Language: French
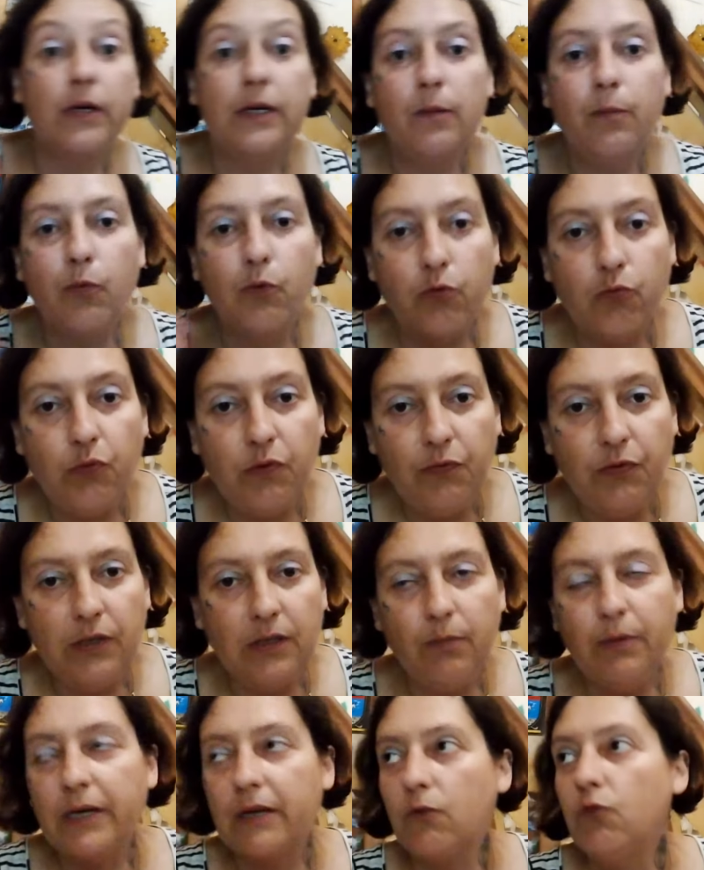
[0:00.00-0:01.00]
aurez les produits
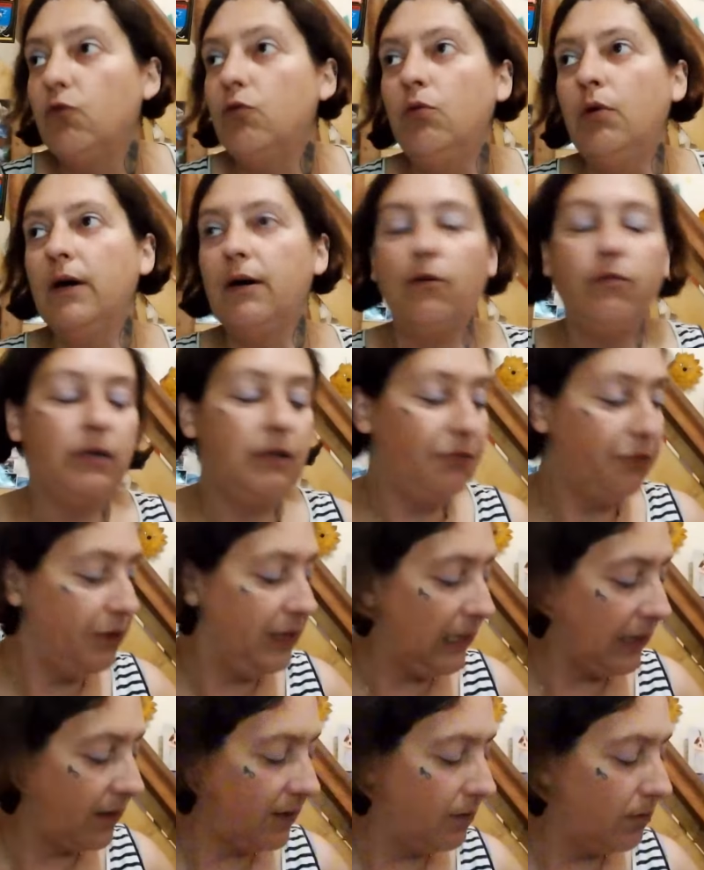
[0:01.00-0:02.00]
finis bientôt, hein, on va les faire.